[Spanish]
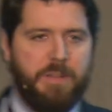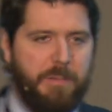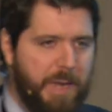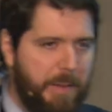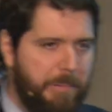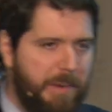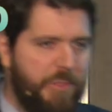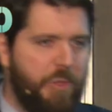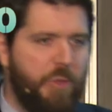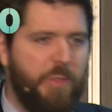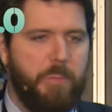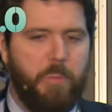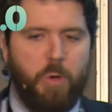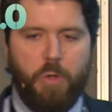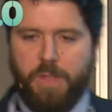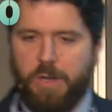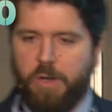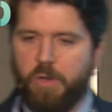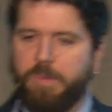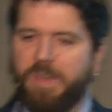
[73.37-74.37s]
hablando de
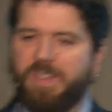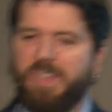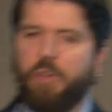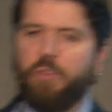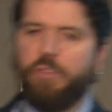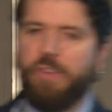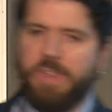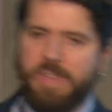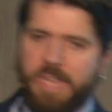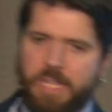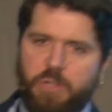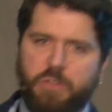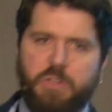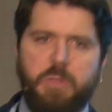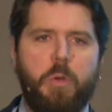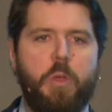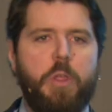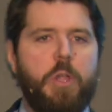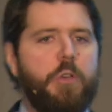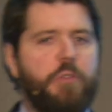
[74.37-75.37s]
modelos basados en datos y
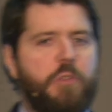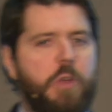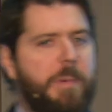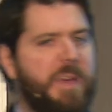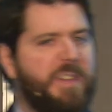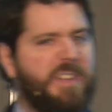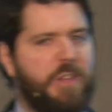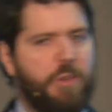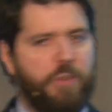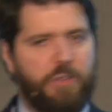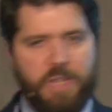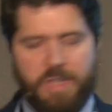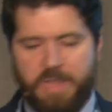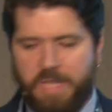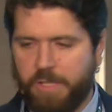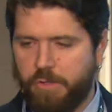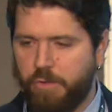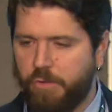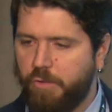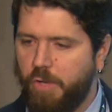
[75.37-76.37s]
modelos no basados en
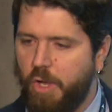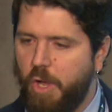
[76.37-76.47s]
datos.